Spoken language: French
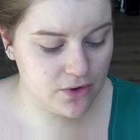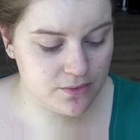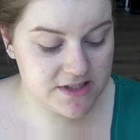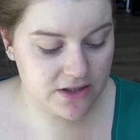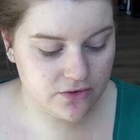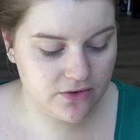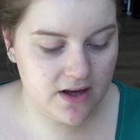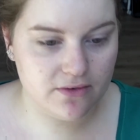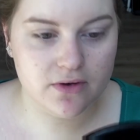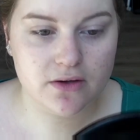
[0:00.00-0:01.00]
comme ça
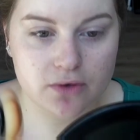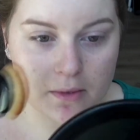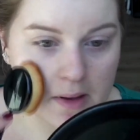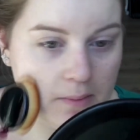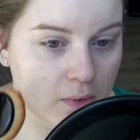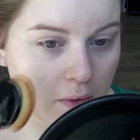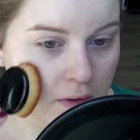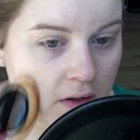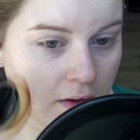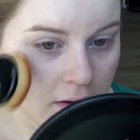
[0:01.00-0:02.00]
devrait avoir
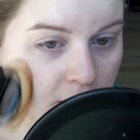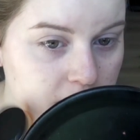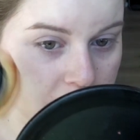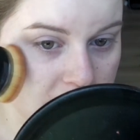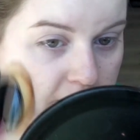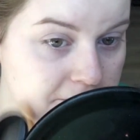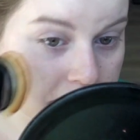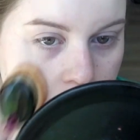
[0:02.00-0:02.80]
normalement. Mais